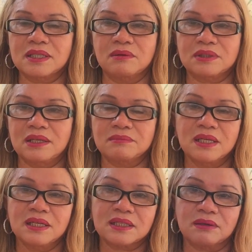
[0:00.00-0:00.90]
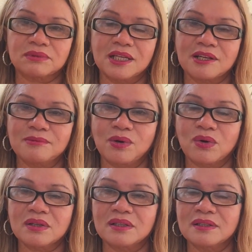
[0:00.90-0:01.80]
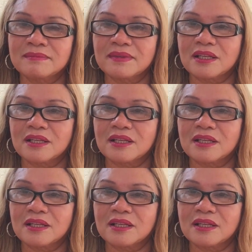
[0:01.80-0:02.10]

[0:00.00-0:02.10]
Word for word: còn cộng thêm cộng thêm cái món ờ,